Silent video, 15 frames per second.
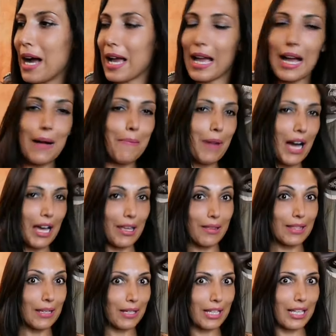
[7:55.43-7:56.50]
manca
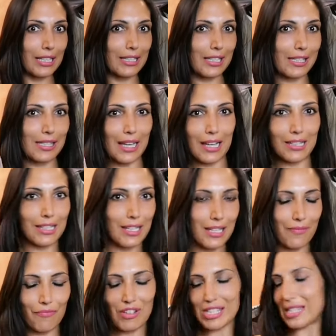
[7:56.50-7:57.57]
mai perché
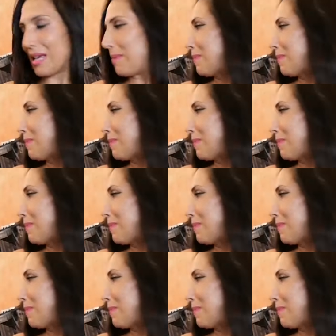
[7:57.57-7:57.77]
d'estate va